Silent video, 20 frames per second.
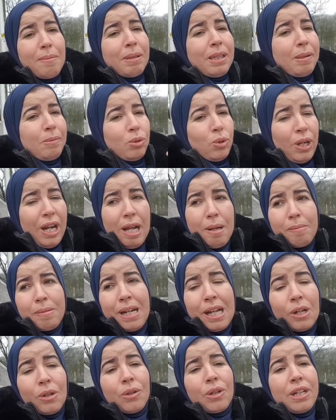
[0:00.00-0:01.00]
كيمشيو العام
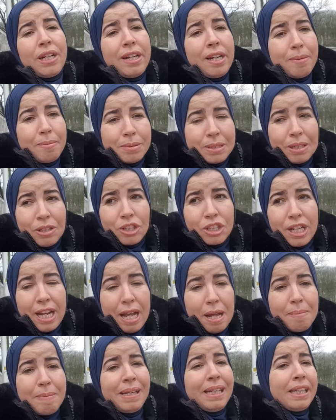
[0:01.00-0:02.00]
الاخر انا لمساش
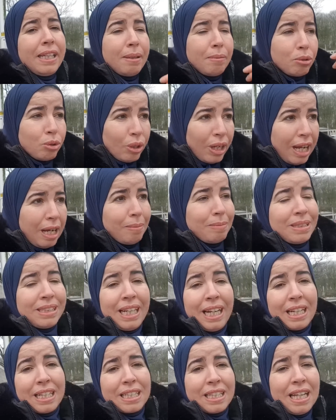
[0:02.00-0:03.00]
عامين كيمشيو العام
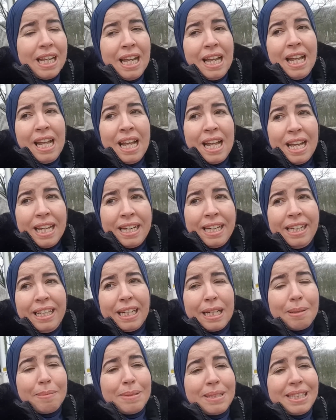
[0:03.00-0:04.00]
الثالث انا يا
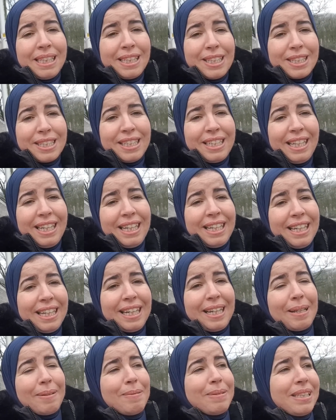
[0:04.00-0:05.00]
خمسة سنين انا
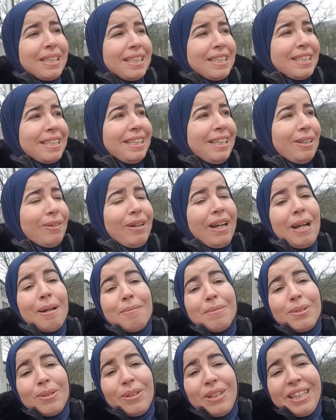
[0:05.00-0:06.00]
خمسة سنين
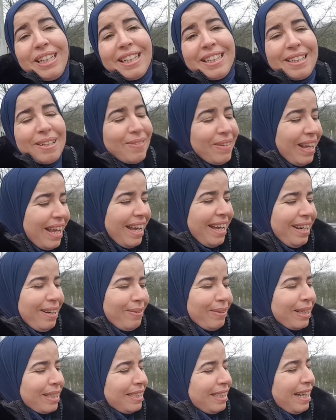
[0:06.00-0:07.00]
والحمد لله دابا حال
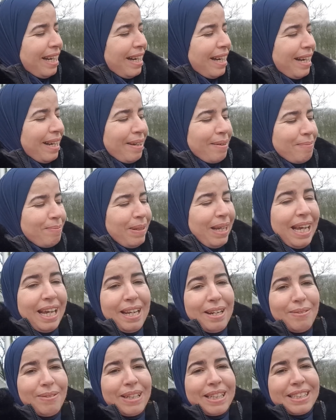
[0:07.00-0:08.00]
الوقت يا ربي حال
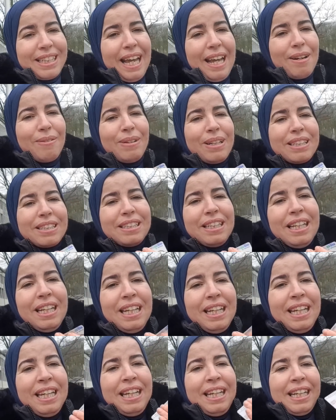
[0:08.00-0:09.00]
الوقت حال الوقت
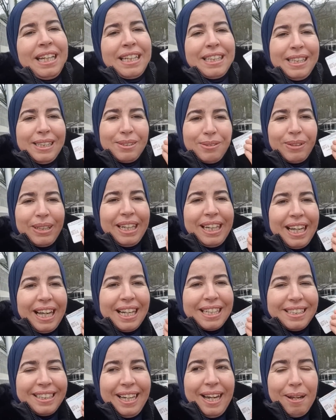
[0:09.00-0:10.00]
خديت
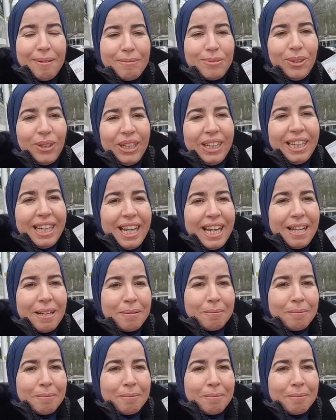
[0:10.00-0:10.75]
وريقاتي الحمد لله